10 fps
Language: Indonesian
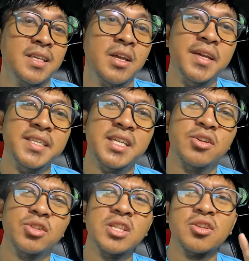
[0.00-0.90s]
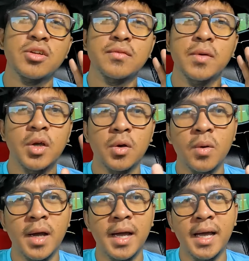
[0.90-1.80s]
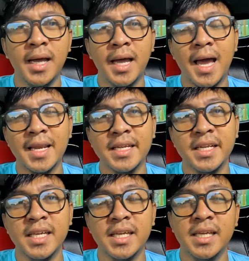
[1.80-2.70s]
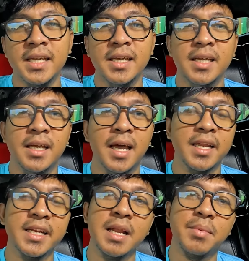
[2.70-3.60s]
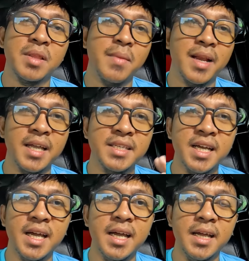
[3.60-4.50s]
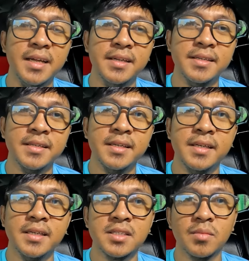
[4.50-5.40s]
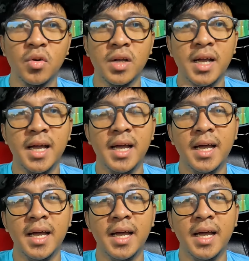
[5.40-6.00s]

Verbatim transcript: ya wes ikutin terus video gue hari ini hari ini dapat kemana aja semoga